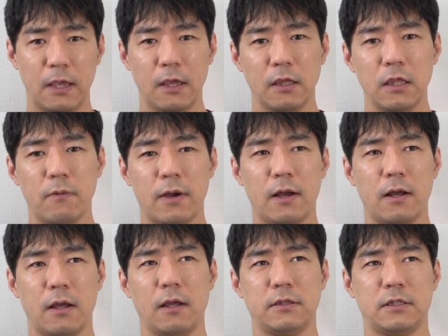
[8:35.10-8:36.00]
うで
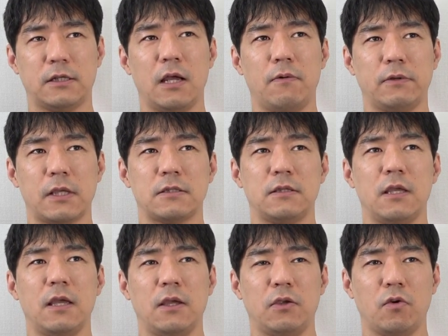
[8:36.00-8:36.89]
は次回はです
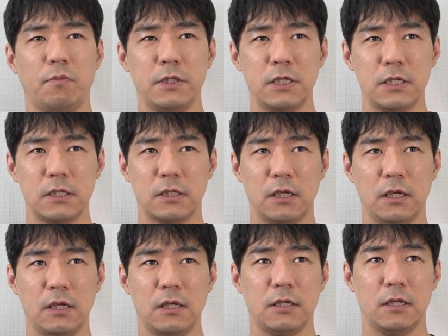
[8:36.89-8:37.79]
ね予備知
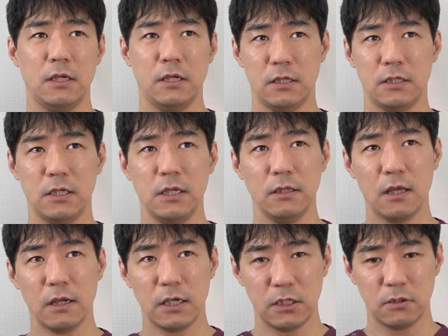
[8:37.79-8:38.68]
識診
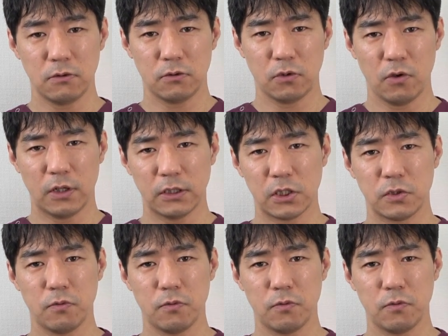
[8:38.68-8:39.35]
断基準という話